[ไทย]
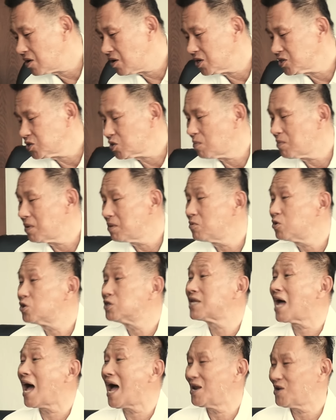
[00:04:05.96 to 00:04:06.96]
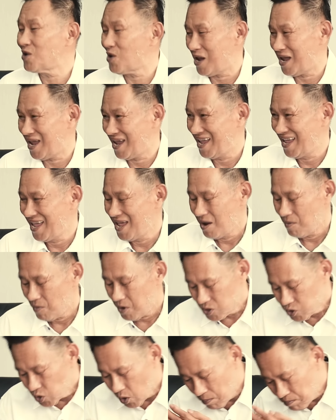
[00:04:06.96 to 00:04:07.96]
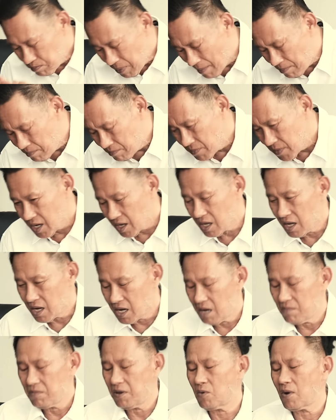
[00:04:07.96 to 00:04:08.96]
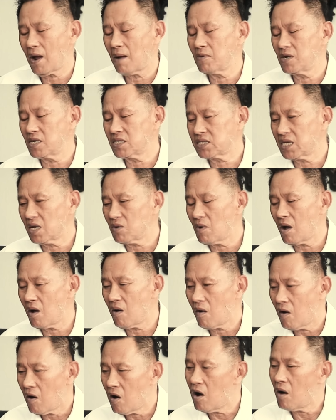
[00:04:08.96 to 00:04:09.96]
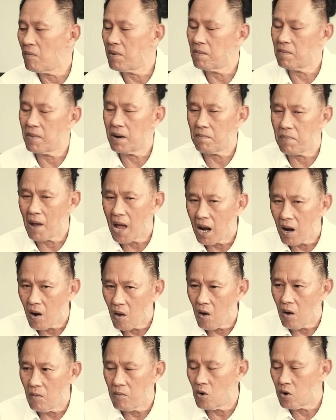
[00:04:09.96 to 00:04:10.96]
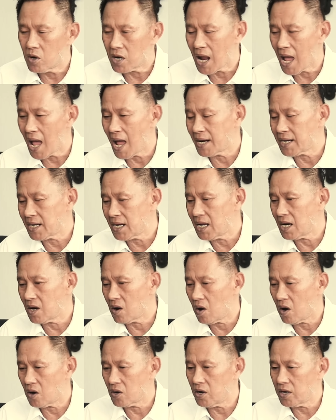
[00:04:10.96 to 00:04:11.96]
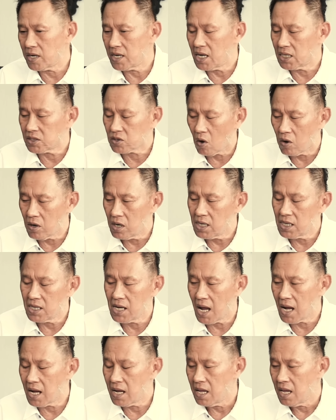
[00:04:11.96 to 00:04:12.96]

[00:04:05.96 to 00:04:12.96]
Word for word: ขอชมเป็นบุญตาหน่อยพอชมปั๊บแล้วก็เกิดมีความลึกซึ้งว่าอ๋อเป็นเป็นพระหล่อโบราณนะหล่อด้วยเนื้อทองเหลือง